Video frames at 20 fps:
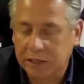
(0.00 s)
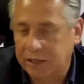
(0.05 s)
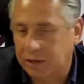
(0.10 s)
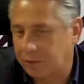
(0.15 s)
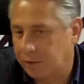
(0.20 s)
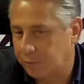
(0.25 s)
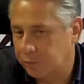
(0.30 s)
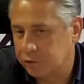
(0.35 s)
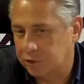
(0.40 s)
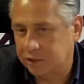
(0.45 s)

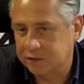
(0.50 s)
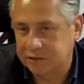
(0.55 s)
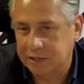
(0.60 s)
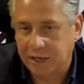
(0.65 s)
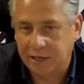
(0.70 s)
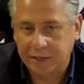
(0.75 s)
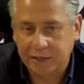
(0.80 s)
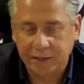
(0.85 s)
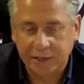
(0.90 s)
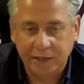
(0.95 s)
Vamos a estar
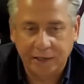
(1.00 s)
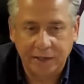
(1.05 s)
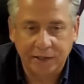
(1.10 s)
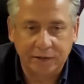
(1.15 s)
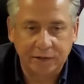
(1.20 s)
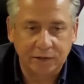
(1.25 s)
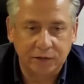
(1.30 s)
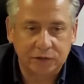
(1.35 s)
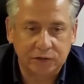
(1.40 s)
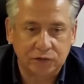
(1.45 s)
en
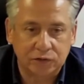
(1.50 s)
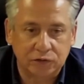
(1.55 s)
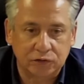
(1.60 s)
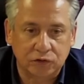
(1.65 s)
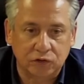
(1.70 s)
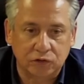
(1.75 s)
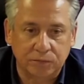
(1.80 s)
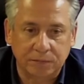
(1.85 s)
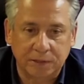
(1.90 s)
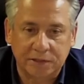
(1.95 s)
estos dos
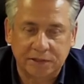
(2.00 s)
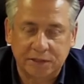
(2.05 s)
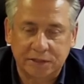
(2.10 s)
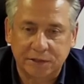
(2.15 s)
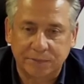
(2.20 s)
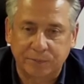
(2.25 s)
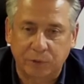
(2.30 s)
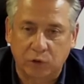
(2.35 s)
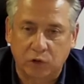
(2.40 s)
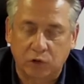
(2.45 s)
meses y
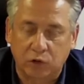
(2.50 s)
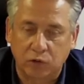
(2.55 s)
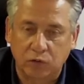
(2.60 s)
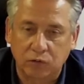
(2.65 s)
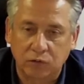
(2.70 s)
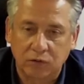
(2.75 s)
poco